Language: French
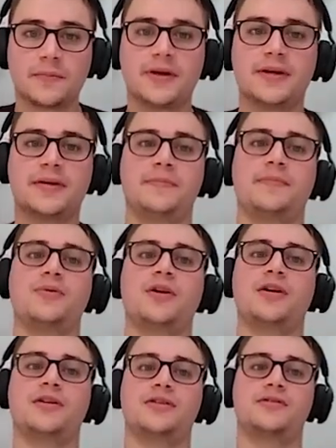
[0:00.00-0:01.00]
mais pour
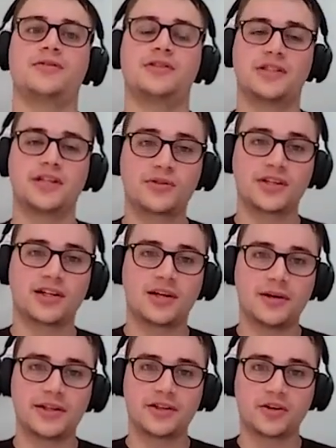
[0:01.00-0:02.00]
la, en ce qui concerne la
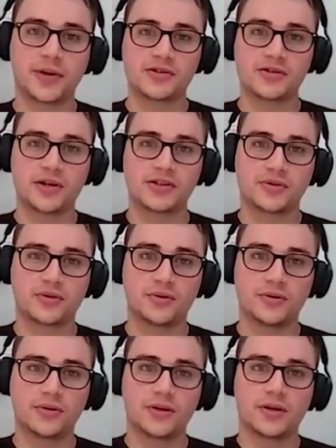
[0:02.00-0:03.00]
part des reprises
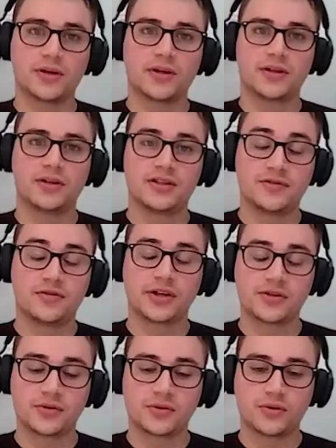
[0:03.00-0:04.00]
horizontaux, des efforts
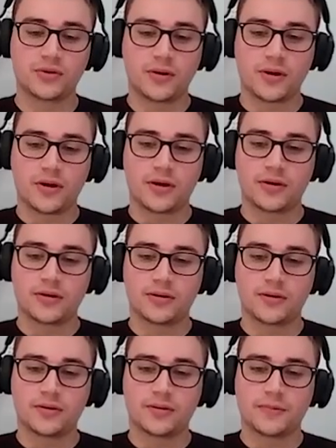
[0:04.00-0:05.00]
horizontaux, euh,
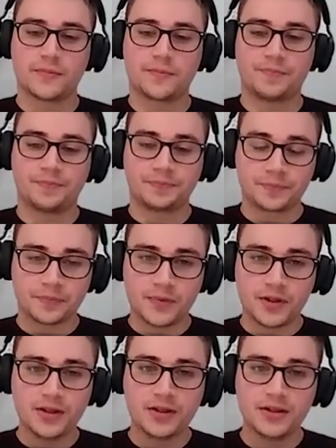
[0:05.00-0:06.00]

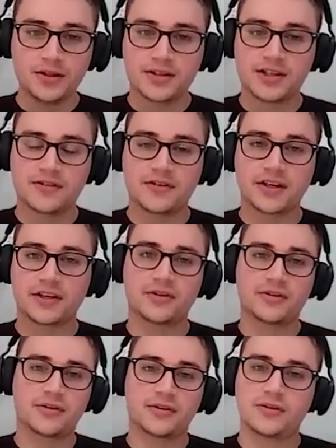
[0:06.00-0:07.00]
il s'est avéré
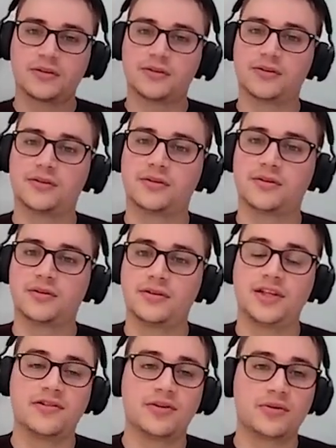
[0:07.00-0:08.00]
que euh,
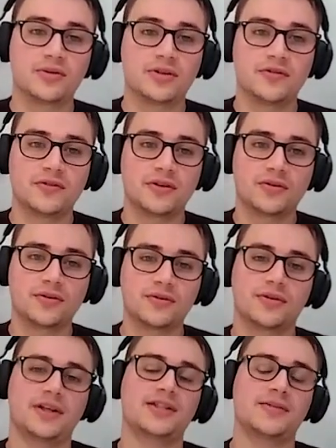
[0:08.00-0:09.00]
n'y avait aucune
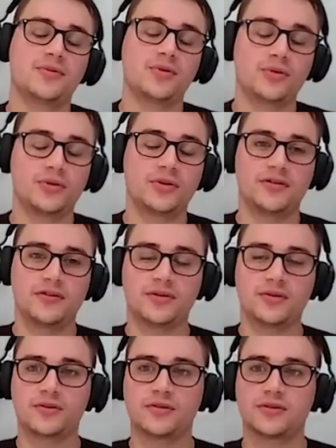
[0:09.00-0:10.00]
différence, quasiment aucune
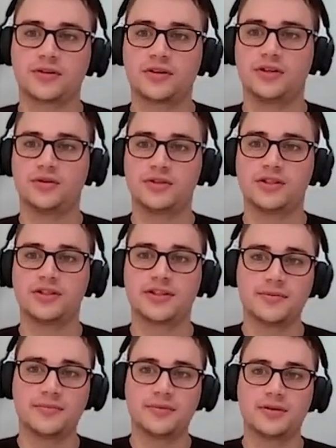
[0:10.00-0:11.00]
différence entre les deux
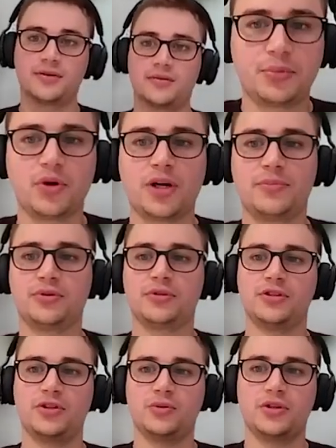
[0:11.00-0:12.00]
systèmes. Pour la
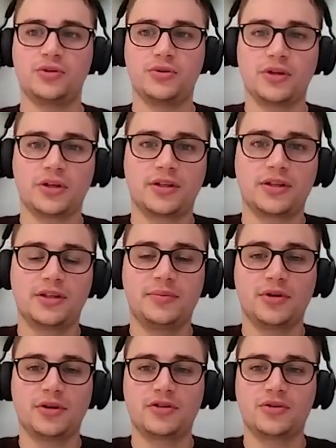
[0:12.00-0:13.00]
poutre de toiture
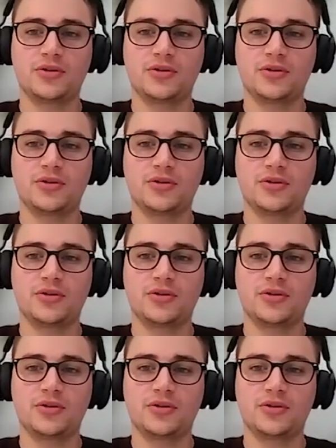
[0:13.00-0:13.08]
qui porte